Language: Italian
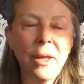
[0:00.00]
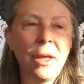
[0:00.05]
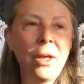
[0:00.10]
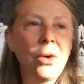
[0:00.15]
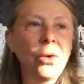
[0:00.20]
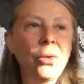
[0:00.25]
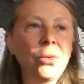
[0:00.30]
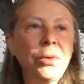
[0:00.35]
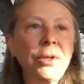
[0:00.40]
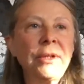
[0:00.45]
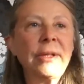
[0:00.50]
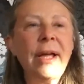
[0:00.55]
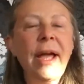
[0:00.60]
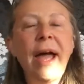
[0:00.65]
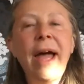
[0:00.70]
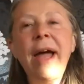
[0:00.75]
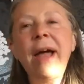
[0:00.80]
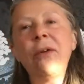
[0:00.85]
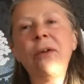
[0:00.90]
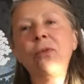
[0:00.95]
quindi
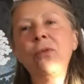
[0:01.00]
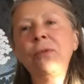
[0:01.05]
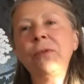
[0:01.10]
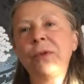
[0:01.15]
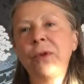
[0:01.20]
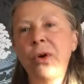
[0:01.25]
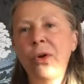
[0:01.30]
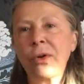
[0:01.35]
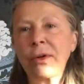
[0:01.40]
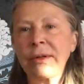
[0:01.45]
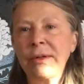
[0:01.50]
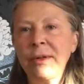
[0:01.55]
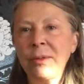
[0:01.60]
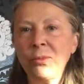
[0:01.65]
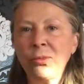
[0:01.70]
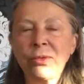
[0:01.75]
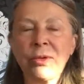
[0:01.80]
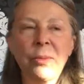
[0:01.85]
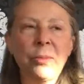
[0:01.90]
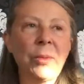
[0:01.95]
è un forte
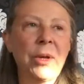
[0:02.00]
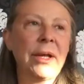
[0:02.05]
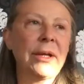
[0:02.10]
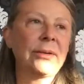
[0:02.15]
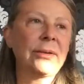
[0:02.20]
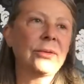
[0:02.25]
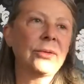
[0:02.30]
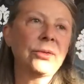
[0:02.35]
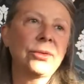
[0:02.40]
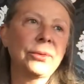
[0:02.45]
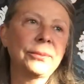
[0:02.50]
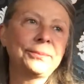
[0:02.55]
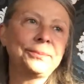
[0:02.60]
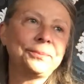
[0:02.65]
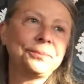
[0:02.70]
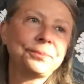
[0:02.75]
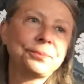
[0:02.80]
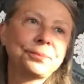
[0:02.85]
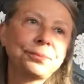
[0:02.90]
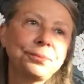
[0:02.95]
mutamento.
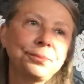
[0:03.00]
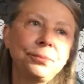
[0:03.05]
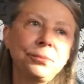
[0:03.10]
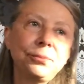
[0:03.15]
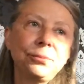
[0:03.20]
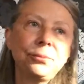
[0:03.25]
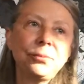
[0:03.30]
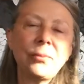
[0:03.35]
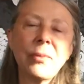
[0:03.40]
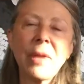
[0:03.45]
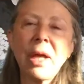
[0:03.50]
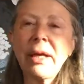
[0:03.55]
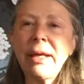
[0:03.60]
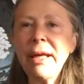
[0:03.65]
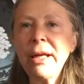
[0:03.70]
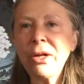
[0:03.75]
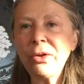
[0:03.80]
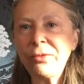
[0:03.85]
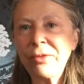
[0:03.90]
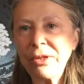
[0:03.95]

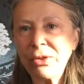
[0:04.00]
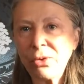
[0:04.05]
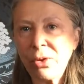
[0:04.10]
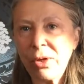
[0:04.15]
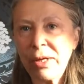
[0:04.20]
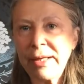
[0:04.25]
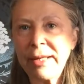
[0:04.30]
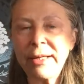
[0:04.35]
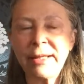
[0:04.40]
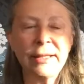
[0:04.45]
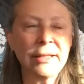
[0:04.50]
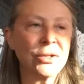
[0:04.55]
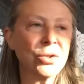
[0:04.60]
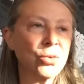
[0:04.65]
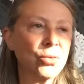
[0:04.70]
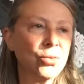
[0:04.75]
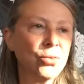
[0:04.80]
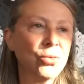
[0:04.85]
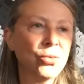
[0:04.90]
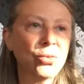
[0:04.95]
Ieri ho fatto la chicca
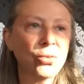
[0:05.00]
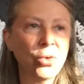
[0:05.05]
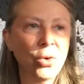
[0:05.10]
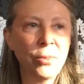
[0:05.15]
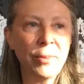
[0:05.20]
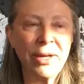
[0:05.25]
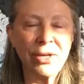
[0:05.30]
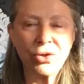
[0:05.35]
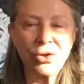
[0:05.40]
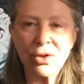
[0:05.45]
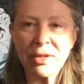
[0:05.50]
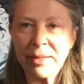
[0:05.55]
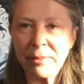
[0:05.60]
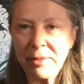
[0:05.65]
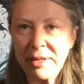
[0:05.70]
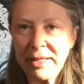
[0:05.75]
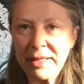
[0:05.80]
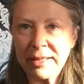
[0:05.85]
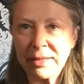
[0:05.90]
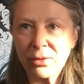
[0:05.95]
su o mangio sta
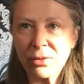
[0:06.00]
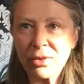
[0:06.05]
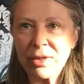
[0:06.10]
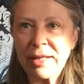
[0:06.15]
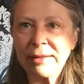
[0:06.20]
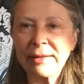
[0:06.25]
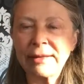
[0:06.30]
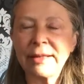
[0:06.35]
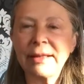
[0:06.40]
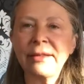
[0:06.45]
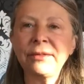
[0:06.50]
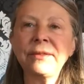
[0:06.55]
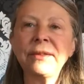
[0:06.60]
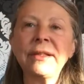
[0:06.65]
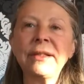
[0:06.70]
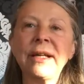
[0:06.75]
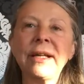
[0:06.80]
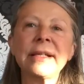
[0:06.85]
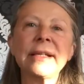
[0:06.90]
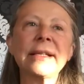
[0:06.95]
minestra o salta dalla
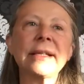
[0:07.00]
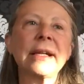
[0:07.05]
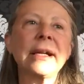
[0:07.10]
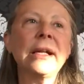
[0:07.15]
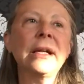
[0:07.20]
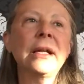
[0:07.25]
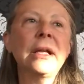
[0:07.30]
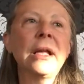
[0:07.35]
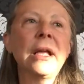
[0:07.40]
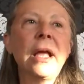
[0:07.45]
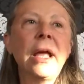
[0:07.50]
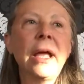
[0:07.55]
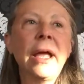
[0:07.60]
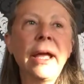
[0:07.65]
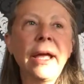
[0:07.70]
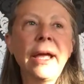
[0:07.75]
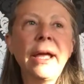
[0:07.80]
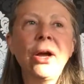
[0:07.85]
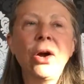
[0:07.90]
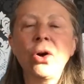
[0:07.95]
finestra,
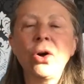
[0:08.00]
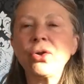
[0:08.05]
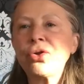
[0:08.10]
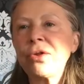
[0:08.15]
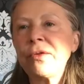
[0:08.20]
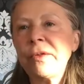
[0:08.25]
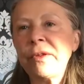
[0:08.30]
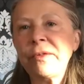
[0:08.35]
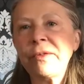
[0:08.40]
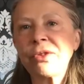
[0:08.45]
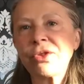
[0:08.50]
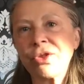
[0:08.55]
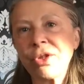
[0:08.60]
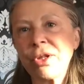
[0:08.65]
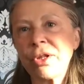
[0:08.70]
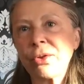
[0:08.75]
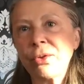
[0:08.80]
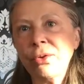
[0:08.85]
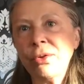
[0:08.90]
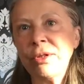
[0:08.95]
e oggi vi
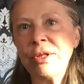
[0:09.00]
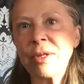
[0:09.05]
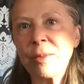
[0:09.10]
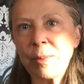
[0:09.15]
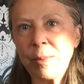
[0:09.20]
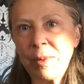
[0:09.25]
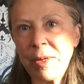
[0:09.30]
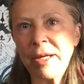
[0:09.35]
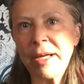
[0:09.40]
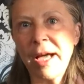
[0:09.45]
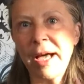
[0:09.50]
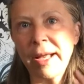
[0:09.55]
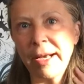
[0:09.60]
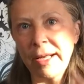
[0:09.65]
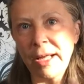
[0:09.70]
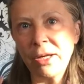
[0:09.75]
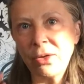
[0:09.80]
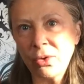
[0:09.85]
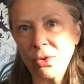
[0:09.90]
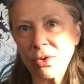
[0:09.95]
cerco di spiegare
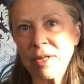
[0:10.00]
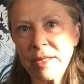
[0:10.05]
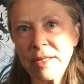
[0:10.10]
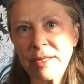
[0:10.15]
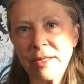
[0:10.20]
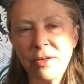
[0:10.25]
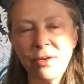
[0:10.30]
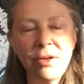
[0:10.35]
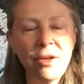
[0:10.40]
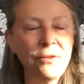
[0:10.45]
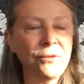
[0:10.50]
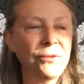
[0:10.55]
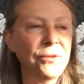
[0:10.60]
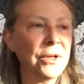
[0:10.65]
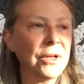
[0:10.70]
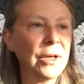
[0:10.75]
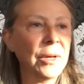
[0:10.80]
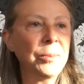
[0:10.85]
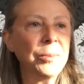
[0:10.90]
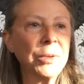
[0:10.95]
che cosa
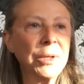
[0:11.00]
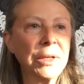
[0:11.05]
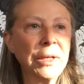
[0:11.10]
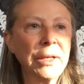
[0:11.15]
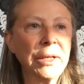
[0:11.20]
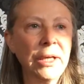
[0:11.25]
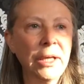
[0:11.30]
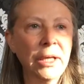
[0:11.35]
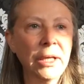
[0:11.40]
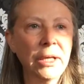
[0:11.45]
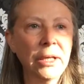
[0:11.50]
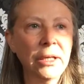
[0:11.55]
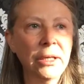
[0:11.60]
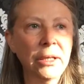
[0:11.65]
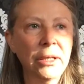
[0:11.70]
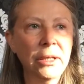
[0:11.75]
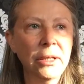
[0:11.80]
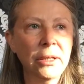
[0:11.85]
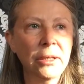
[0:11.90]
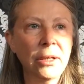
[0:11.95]
significa perché
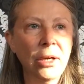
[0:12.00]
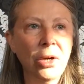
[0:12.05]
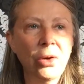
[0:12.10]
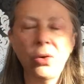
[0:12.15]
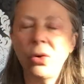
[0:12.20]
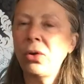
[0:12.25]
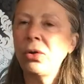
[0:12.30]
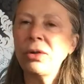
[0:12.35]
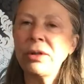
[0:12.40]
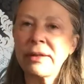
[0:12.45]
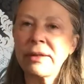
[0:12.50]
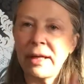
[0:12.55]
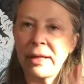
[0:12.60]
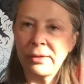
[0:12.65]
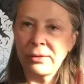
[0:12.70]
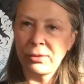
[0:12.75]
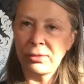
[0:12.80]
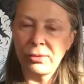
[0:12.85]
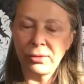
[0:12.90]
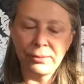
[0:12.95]
eh, ogni
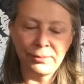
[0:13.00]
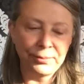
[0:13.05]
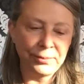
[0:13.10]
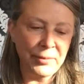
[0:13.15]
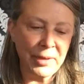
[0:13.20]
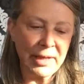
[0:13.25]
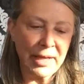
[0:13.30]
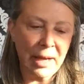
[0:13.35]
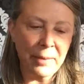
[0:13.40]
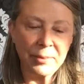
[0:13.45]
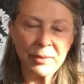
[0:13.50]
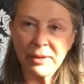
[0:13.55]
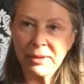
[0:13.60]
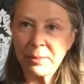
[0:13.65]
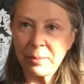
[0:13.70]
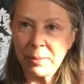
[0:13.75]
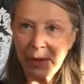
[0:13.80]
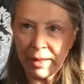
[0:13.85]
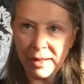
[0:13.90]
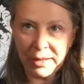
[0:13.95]
tanto mi capita di
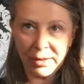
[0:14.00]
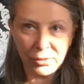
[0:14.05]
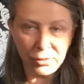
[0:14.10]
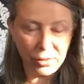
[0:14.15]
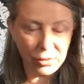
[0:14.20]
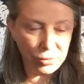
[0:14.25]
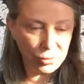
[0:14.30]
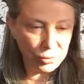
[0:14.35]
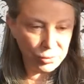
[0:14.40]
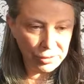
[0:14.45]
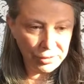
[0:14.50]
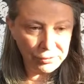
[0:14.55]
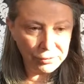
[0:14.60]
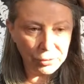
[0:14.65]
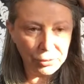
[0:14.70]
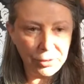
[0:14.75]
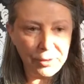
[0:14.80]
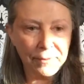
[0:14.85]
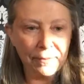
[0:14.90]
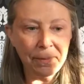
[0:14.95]
parlare con alcuni di
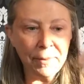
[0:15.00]
voi